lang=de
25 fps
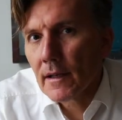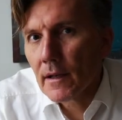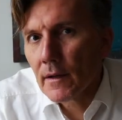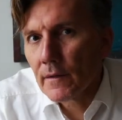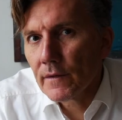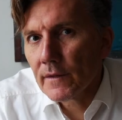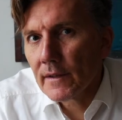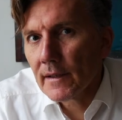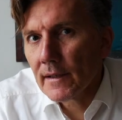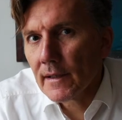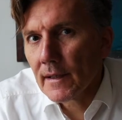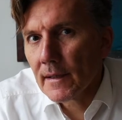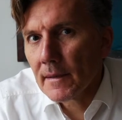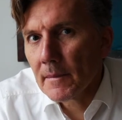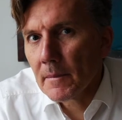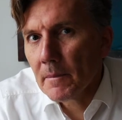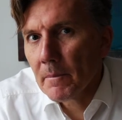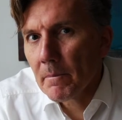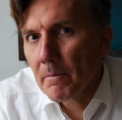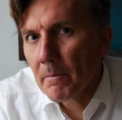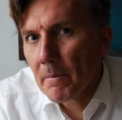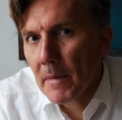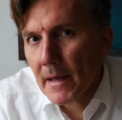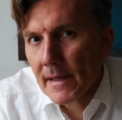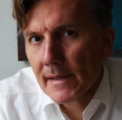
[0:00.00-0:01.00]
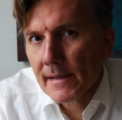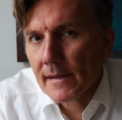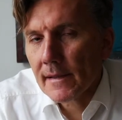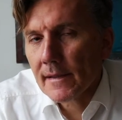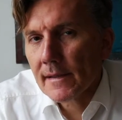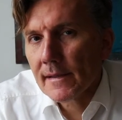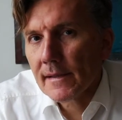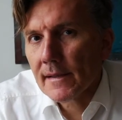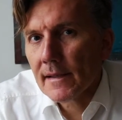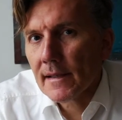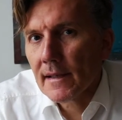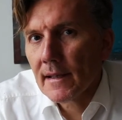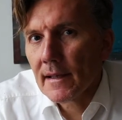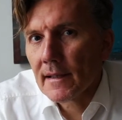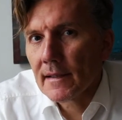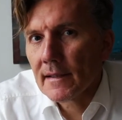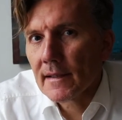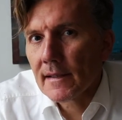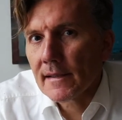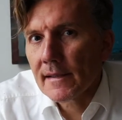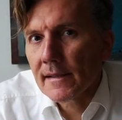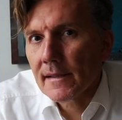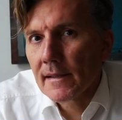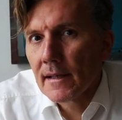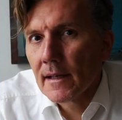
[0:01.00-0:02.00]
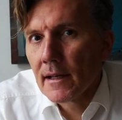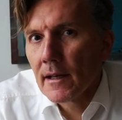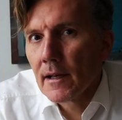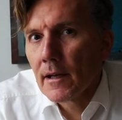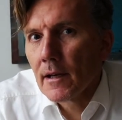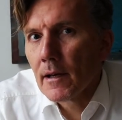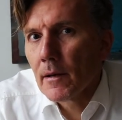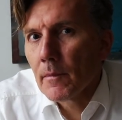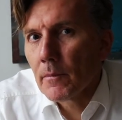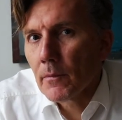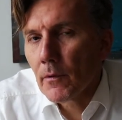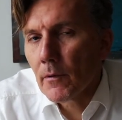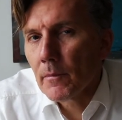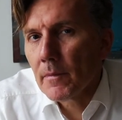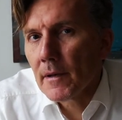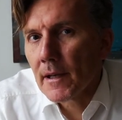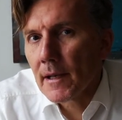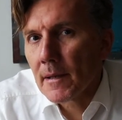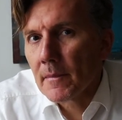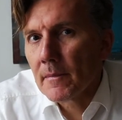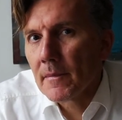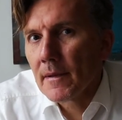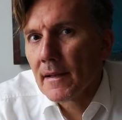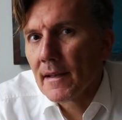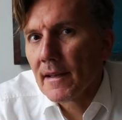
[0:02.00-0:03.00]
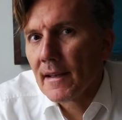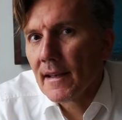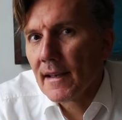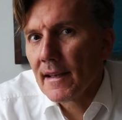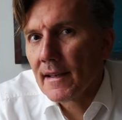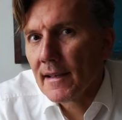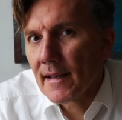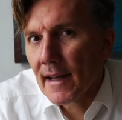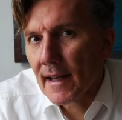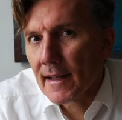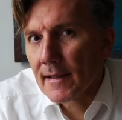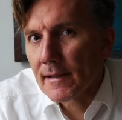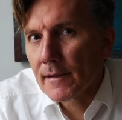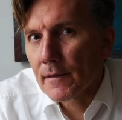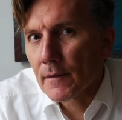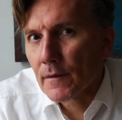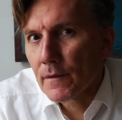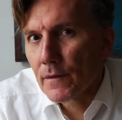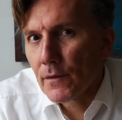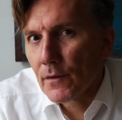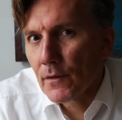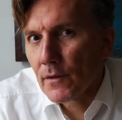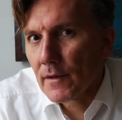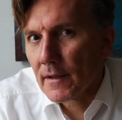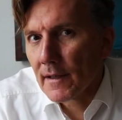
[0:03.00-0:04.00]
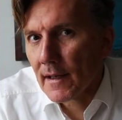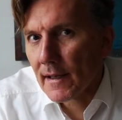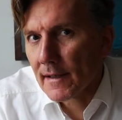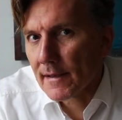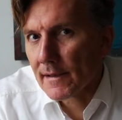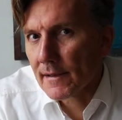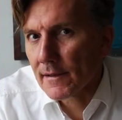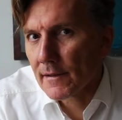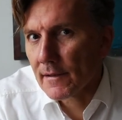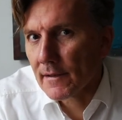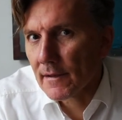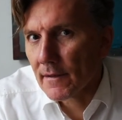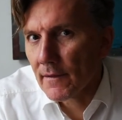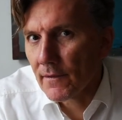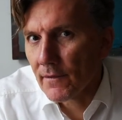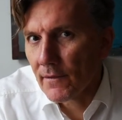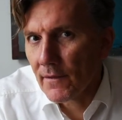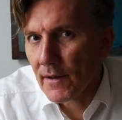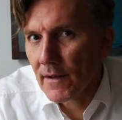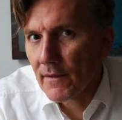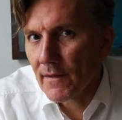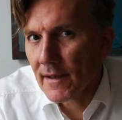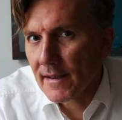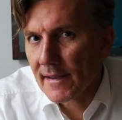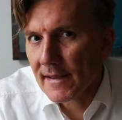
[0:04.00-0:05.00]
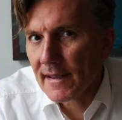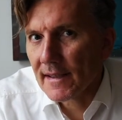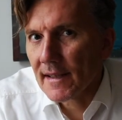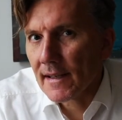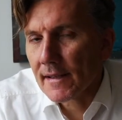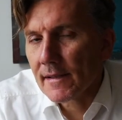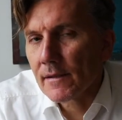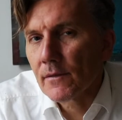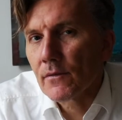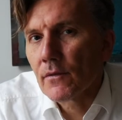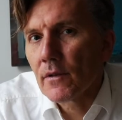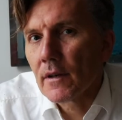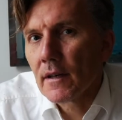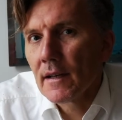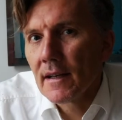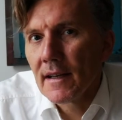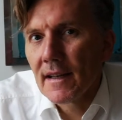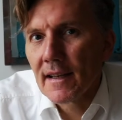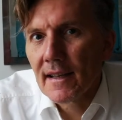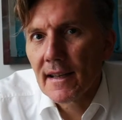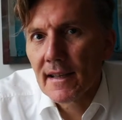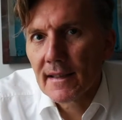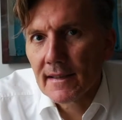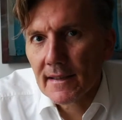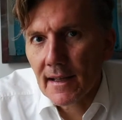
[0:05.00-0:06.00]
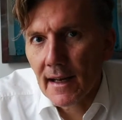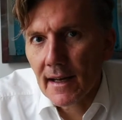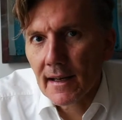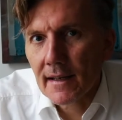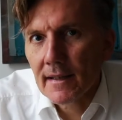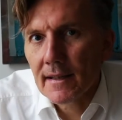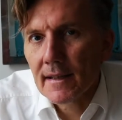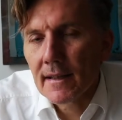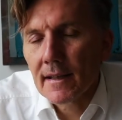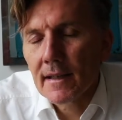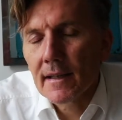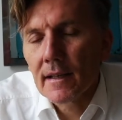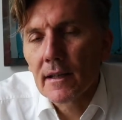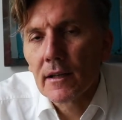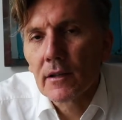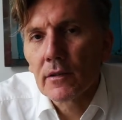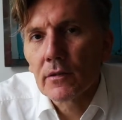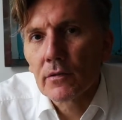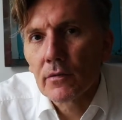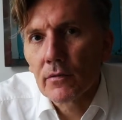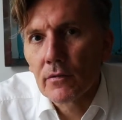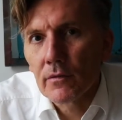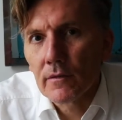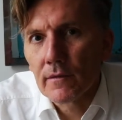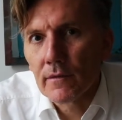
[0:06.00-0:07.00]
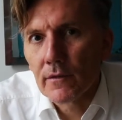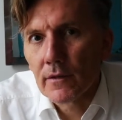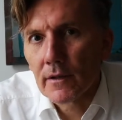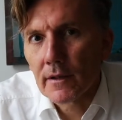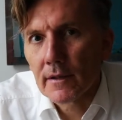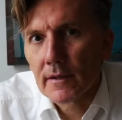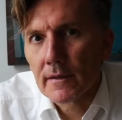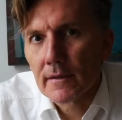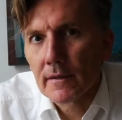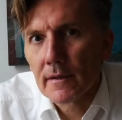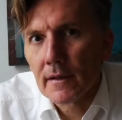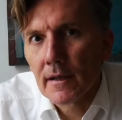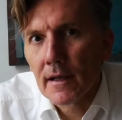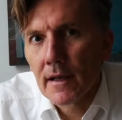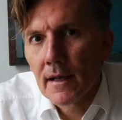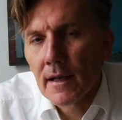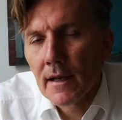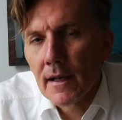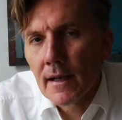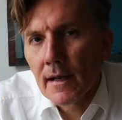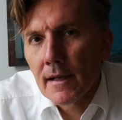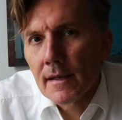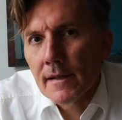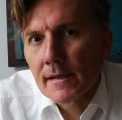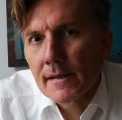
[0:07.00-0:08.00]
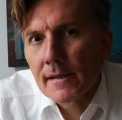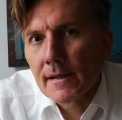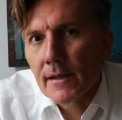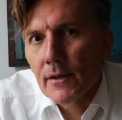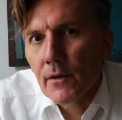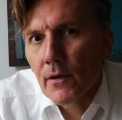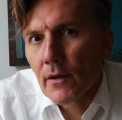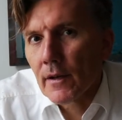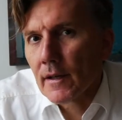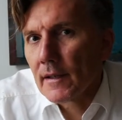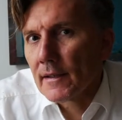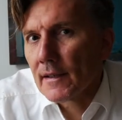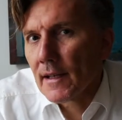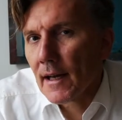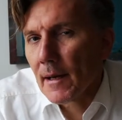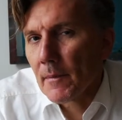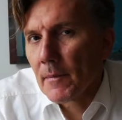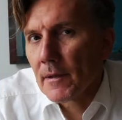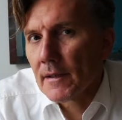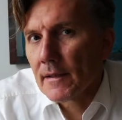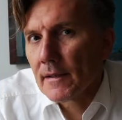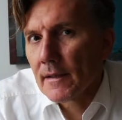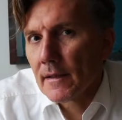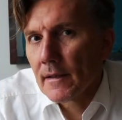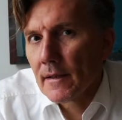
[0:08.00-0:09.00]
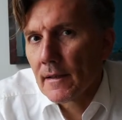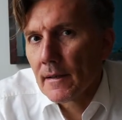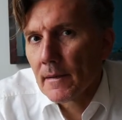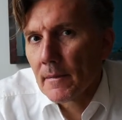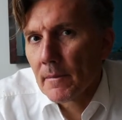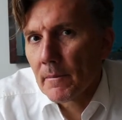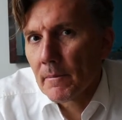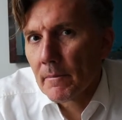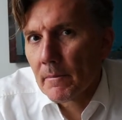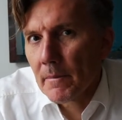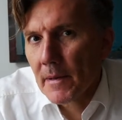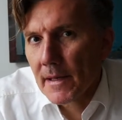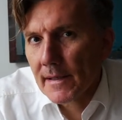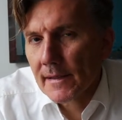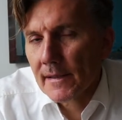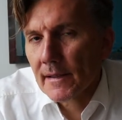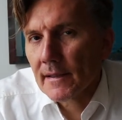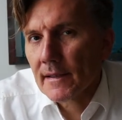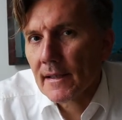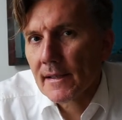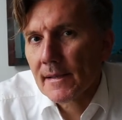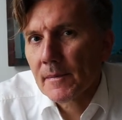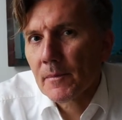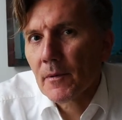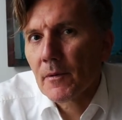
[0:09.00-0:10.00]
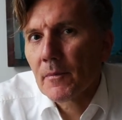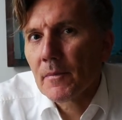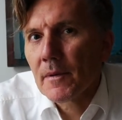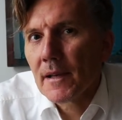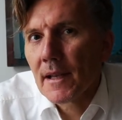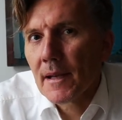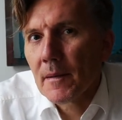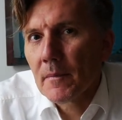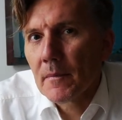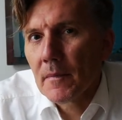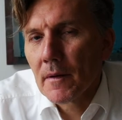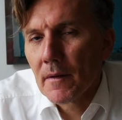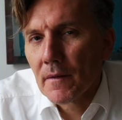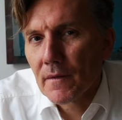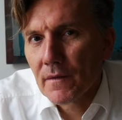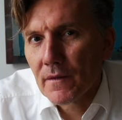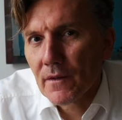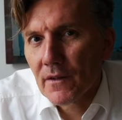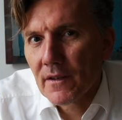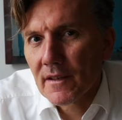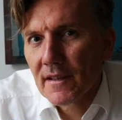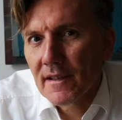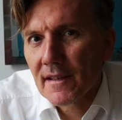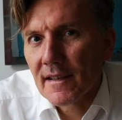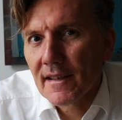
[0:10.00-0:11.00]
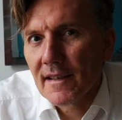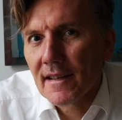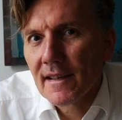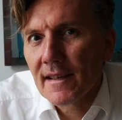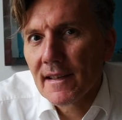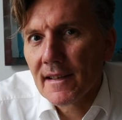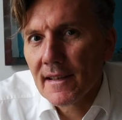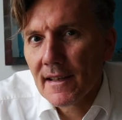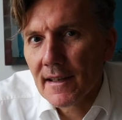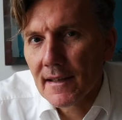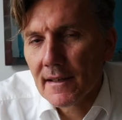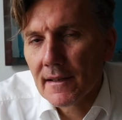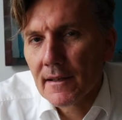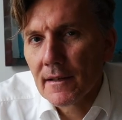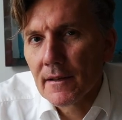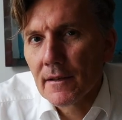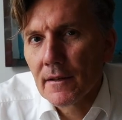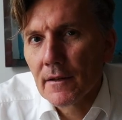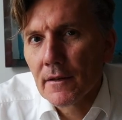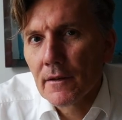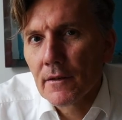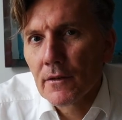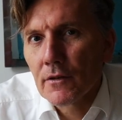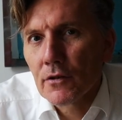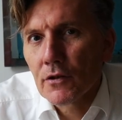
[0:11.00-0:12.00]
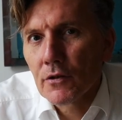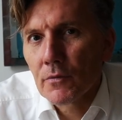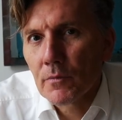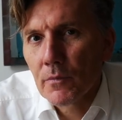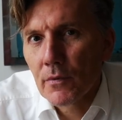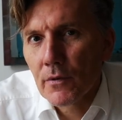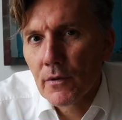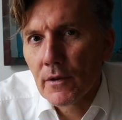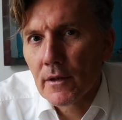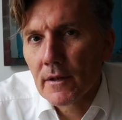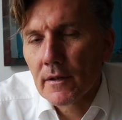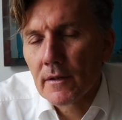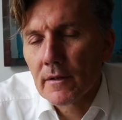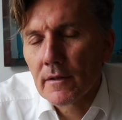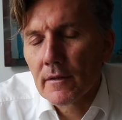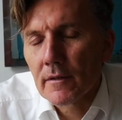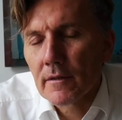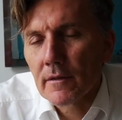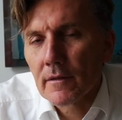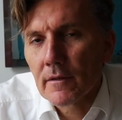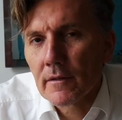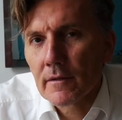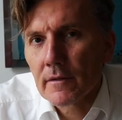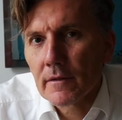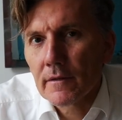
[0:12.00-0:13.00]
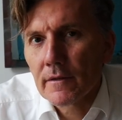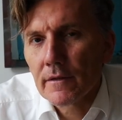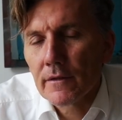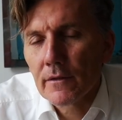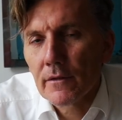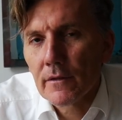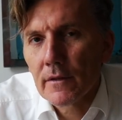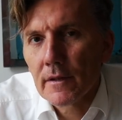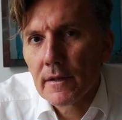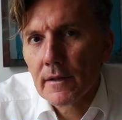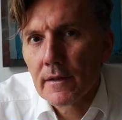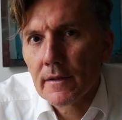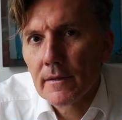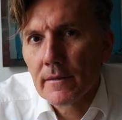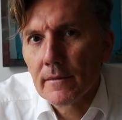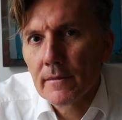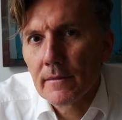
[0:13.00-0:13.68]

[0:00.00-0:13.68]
hilft Ihnen besser, sich in das Problem hineinzufühlen, als wie wenn Sie das nur gedanklich tun würden. Sie können damit besser das Problem von innen spüren und fühlen.